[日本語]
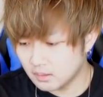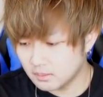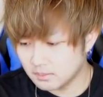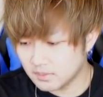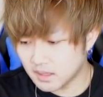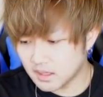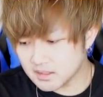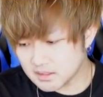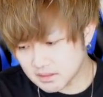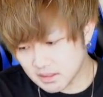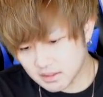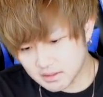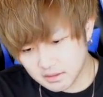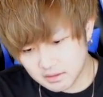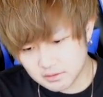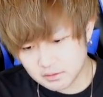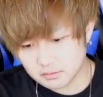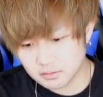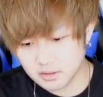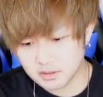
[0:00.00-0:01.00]
まあ、アスナに
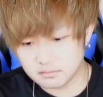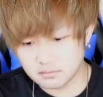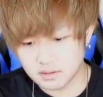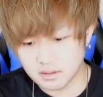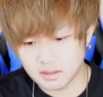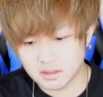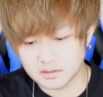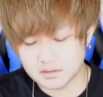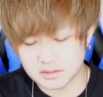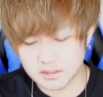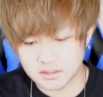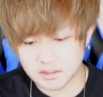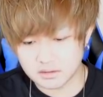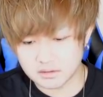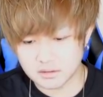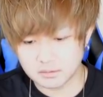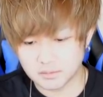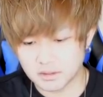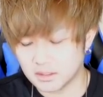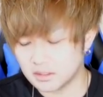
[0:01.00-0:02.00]
はその辺はつけなく
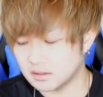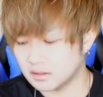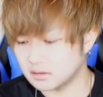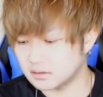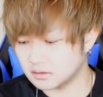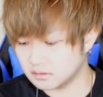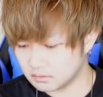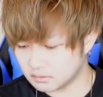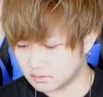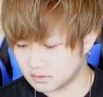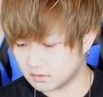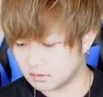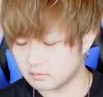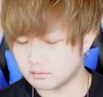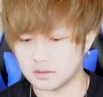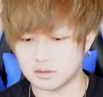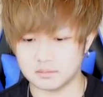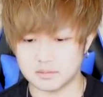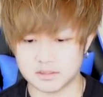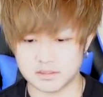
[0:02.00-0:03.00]
てもいいかなというふうに
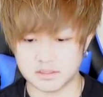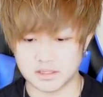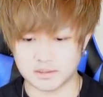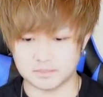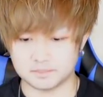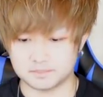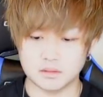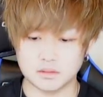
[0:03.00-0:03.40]
思いました。